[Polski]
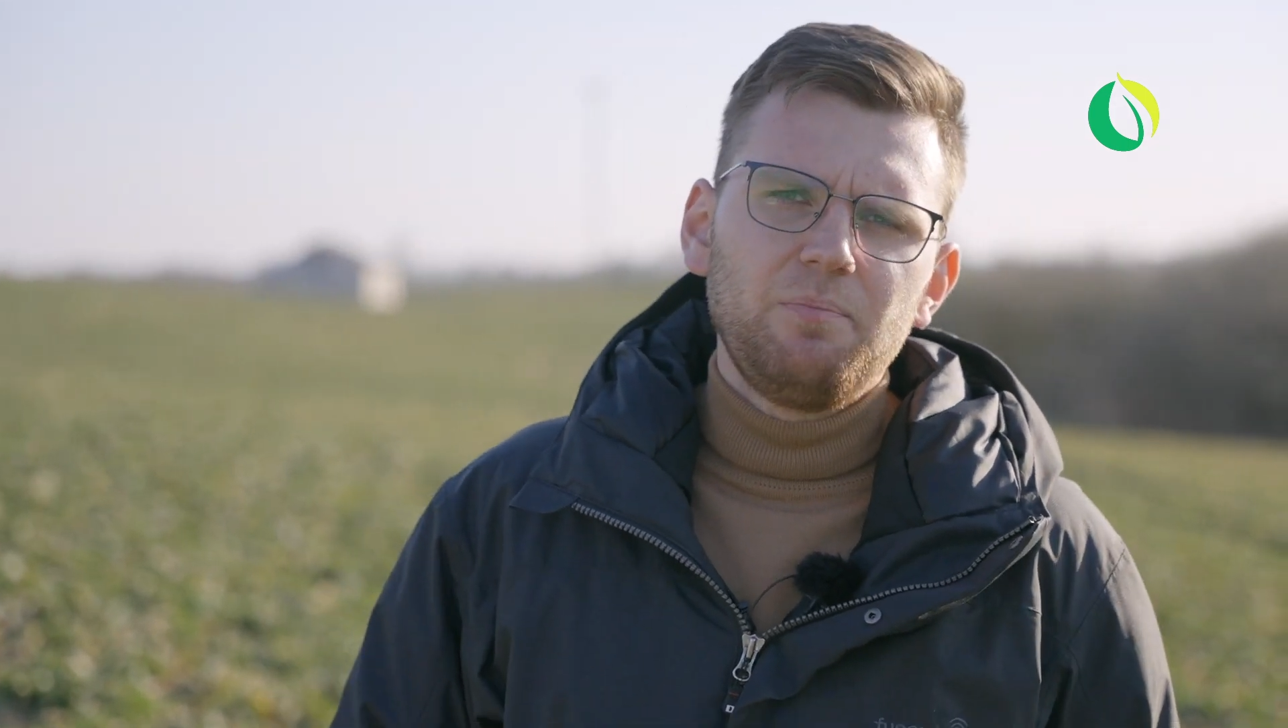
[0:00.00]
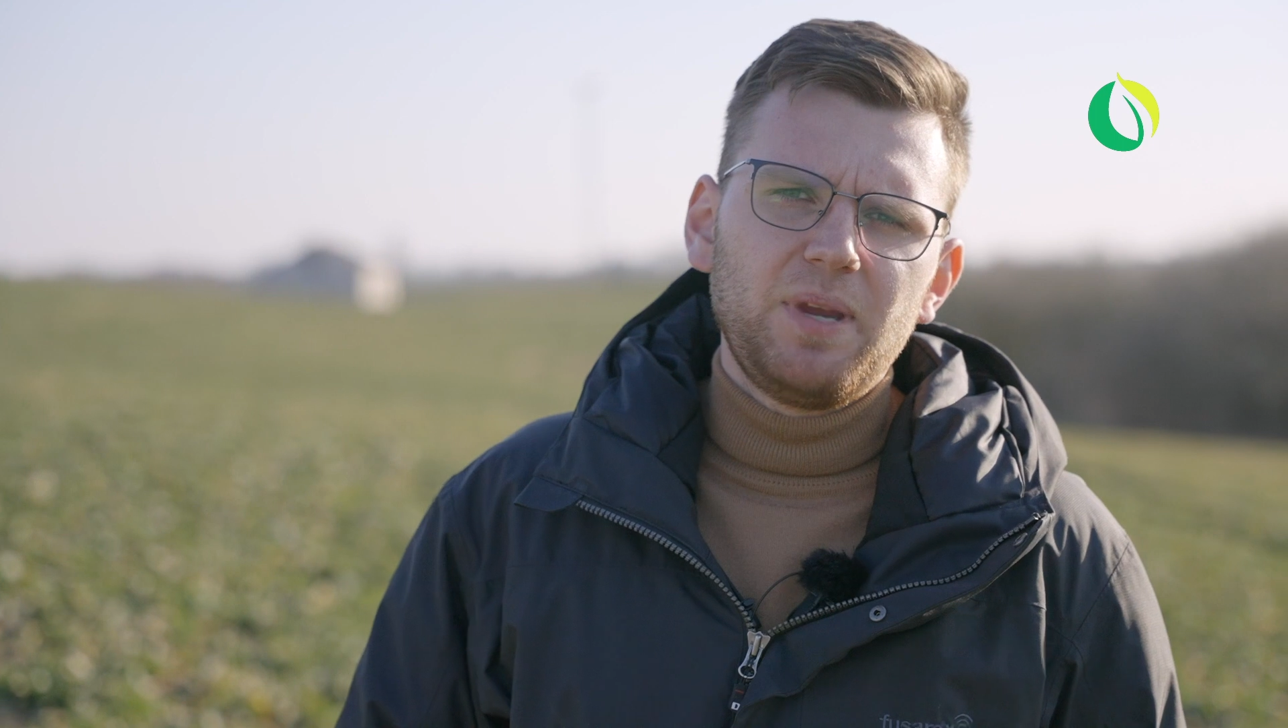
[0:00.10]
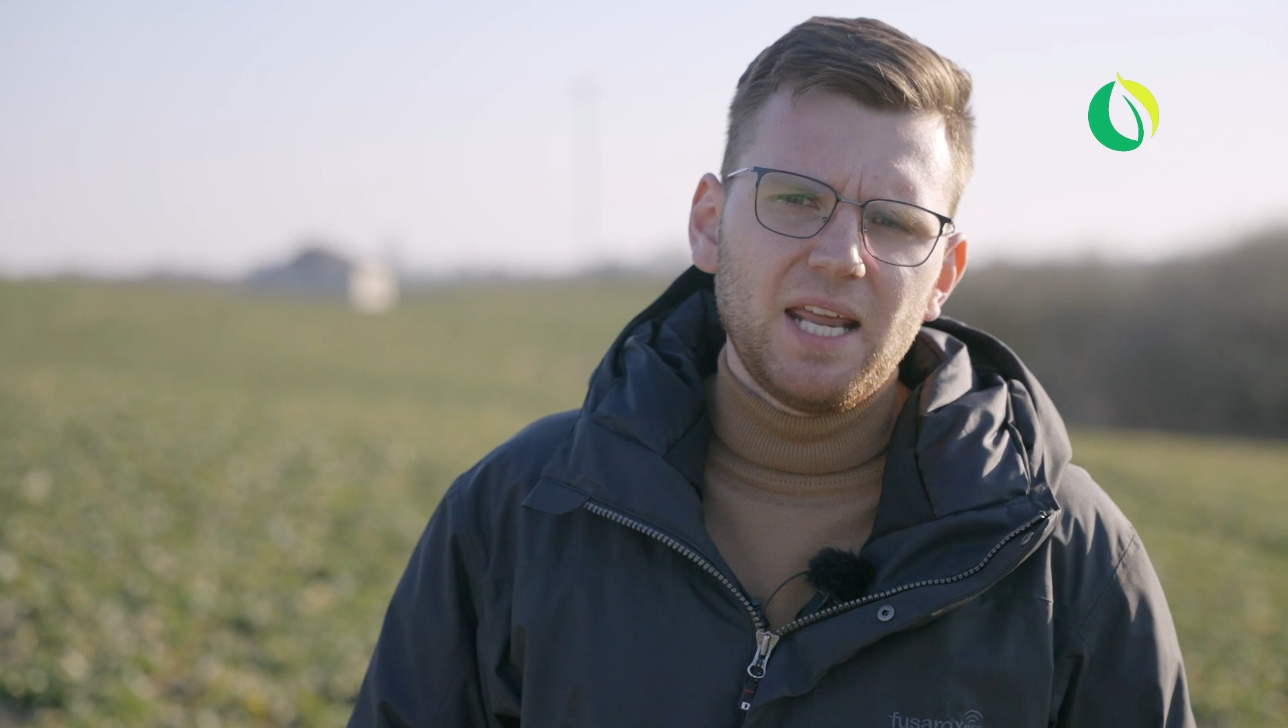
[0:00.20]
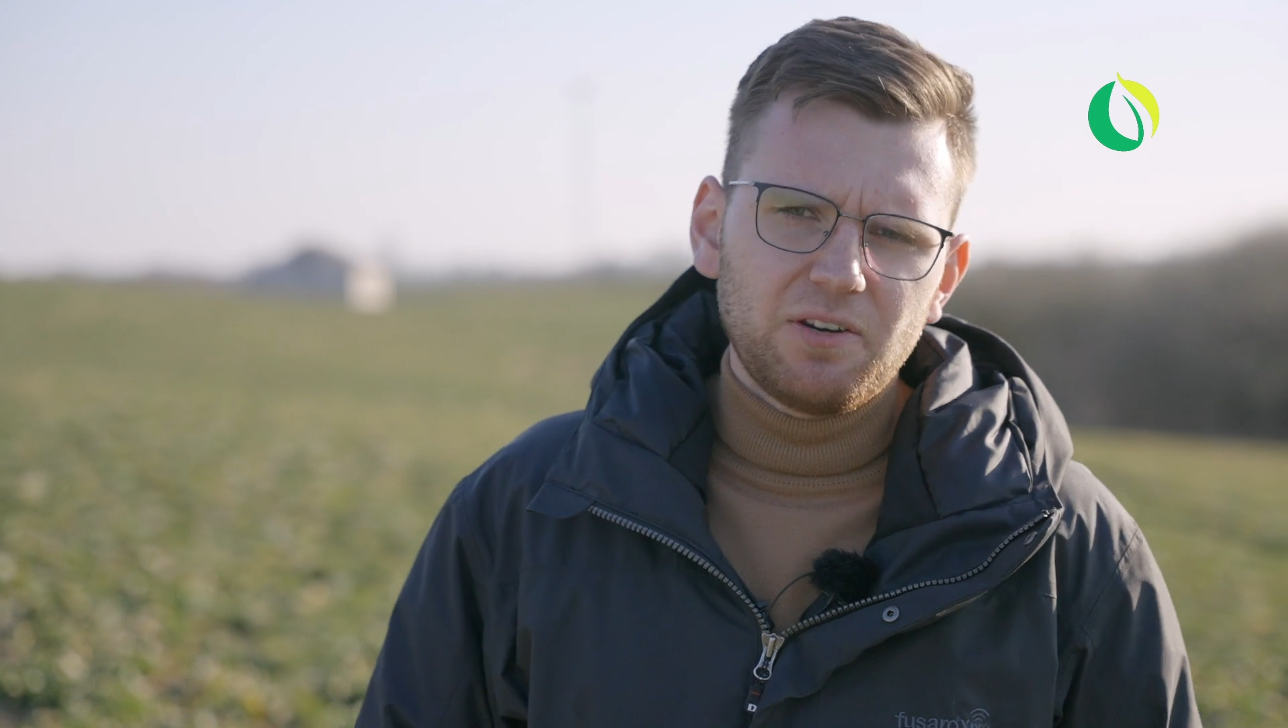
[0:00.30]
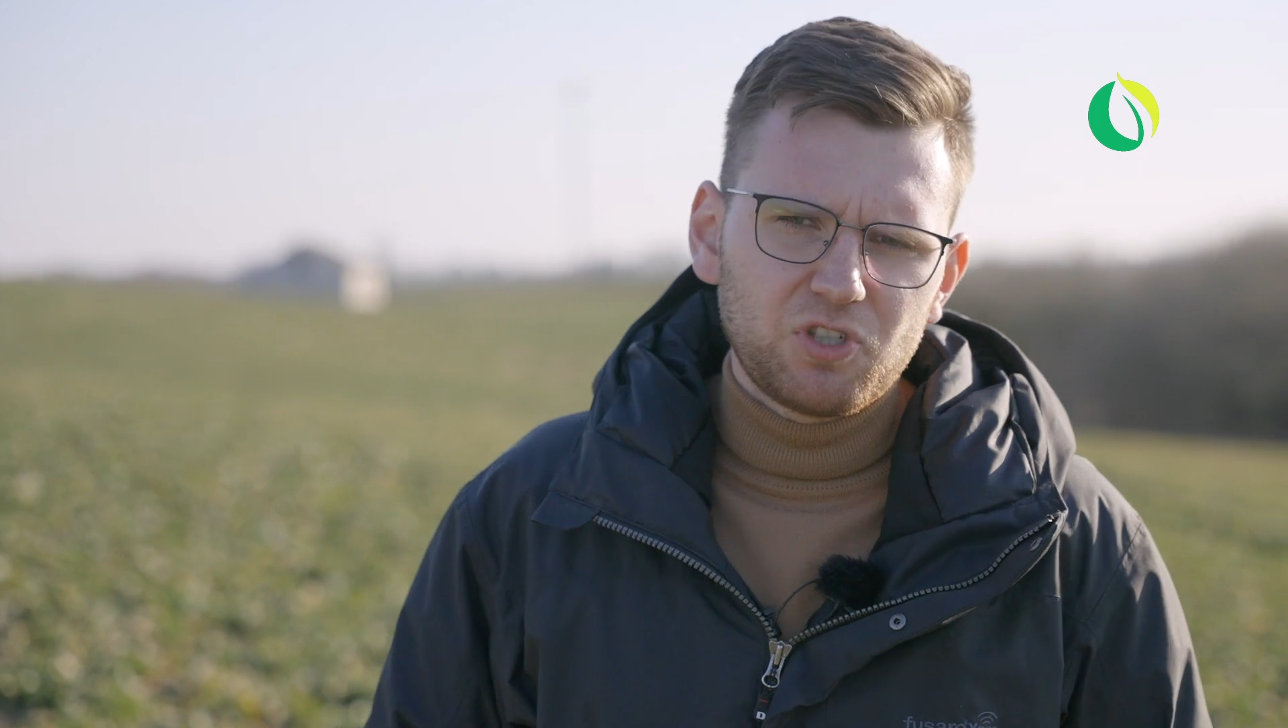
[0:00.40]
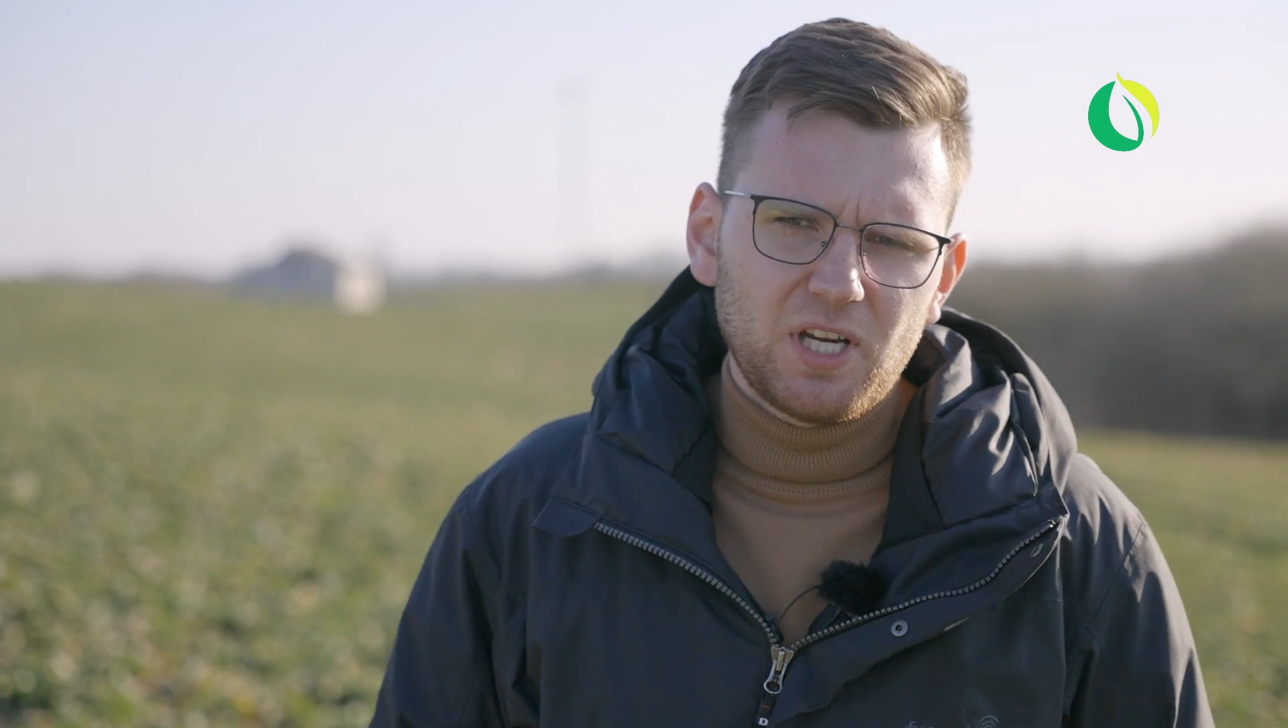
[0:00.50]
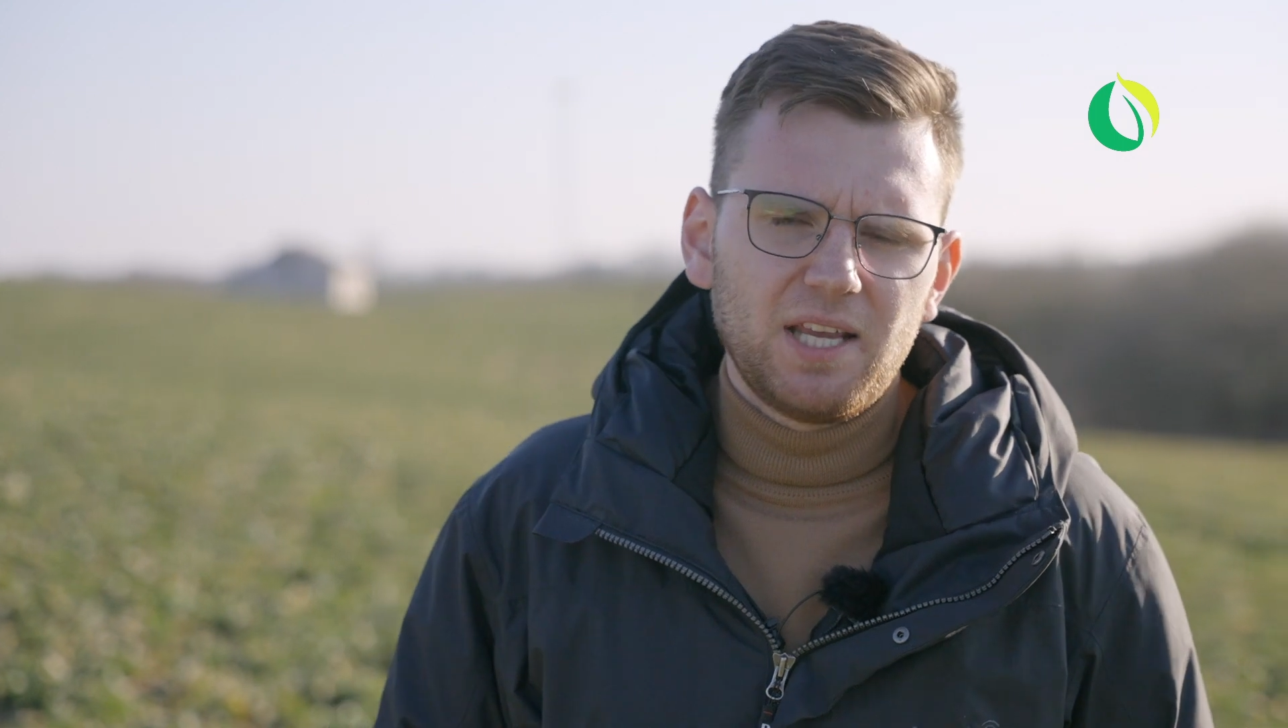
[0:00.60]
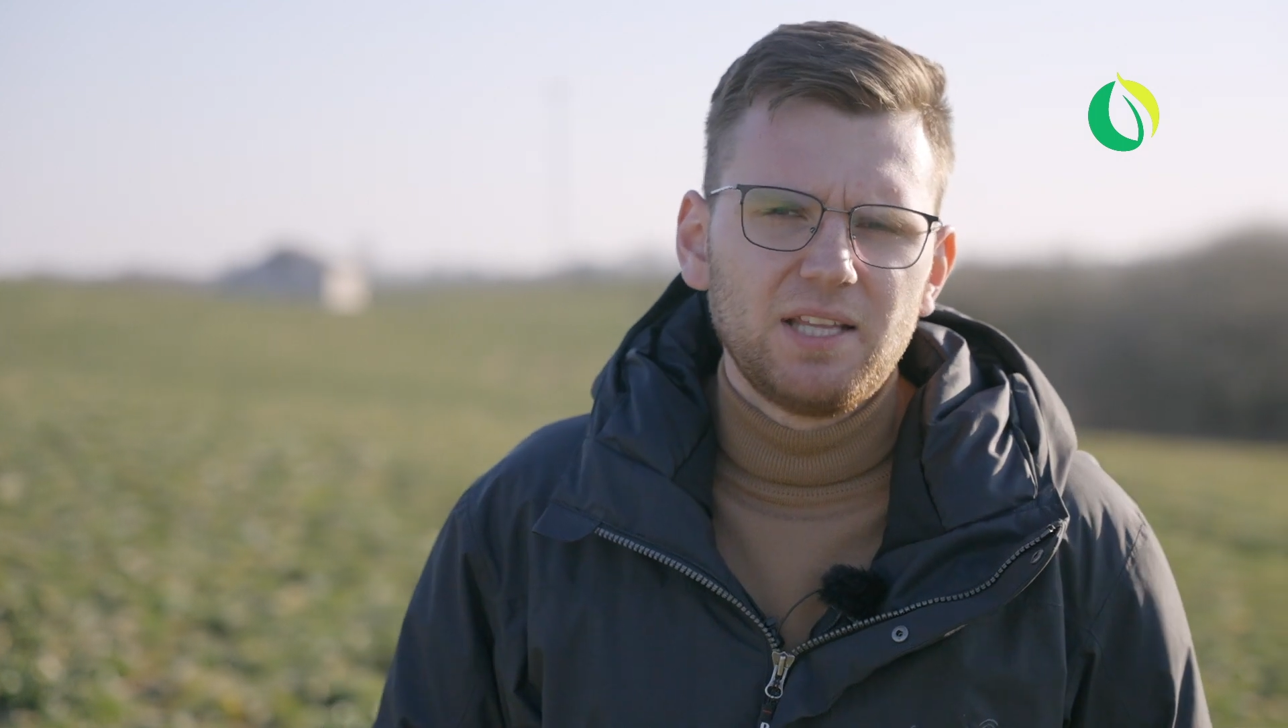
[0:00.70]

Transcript: pierwsze